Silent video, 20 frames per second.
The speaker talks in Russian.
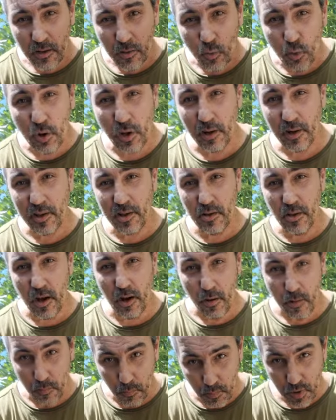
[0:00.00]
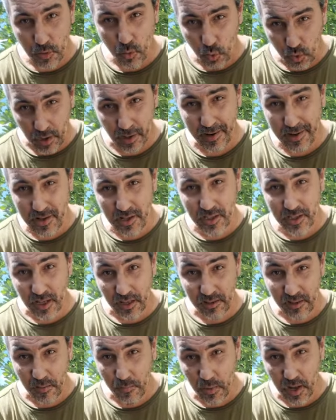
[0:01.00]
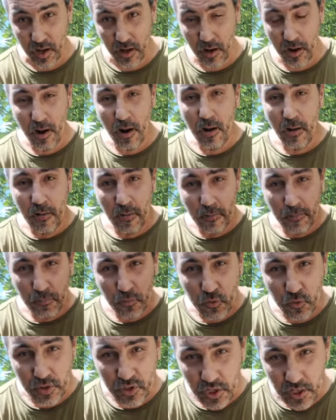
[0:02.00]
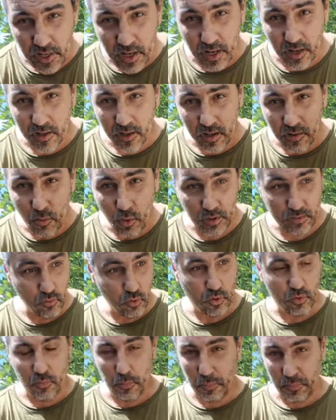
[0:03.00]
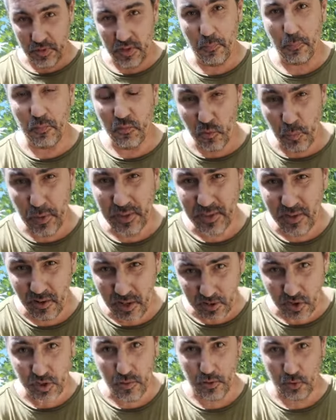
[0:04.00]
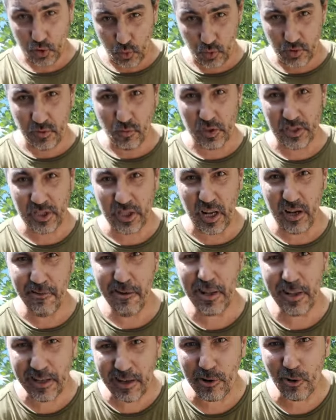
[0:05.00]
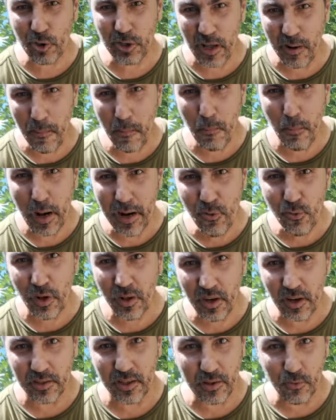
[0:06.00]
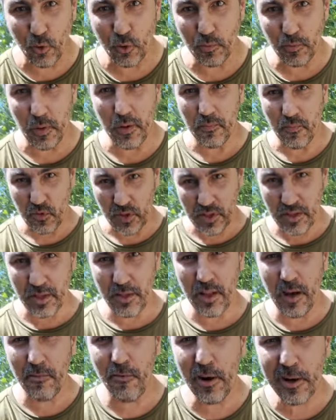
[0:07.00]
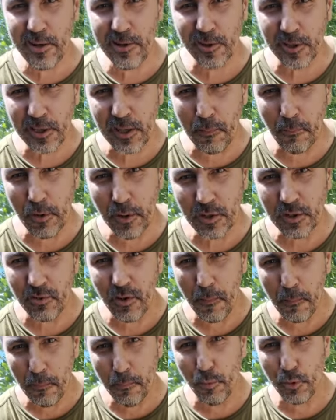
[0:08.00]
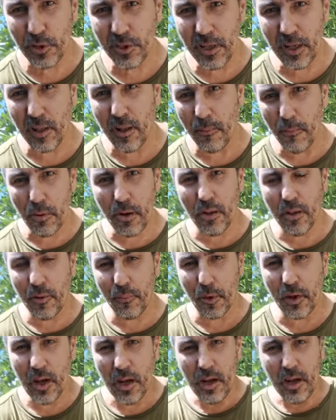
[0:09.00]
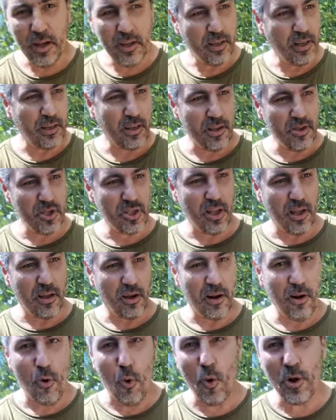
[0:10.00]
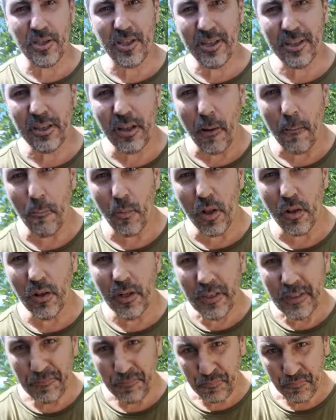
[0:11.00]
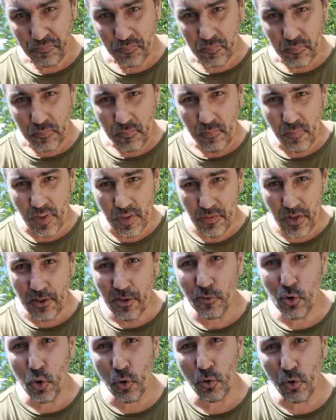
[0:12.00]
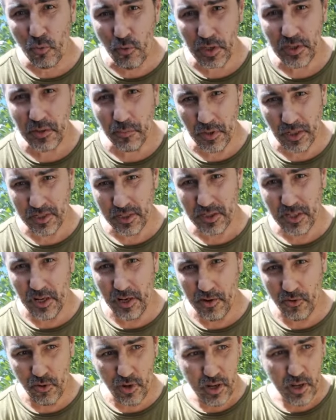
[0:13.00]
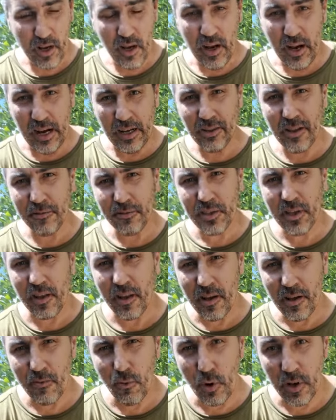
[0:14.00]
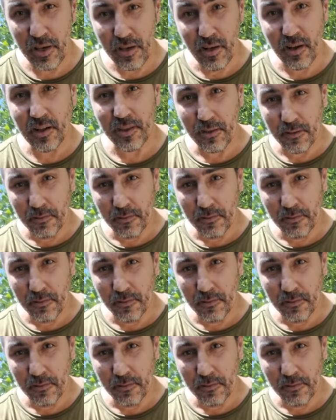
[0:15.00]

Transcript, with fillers: Украина, мы украинцы отымели. Те, ну, вот, ну, вы представляете себе, что здоровенный какой-то там балера такой, блин, навалился, блин, своим пузелом, блин, нафиг, как я не знаю, Рогозин там, блин, на девчонку 18-летнюю. Она взяла его и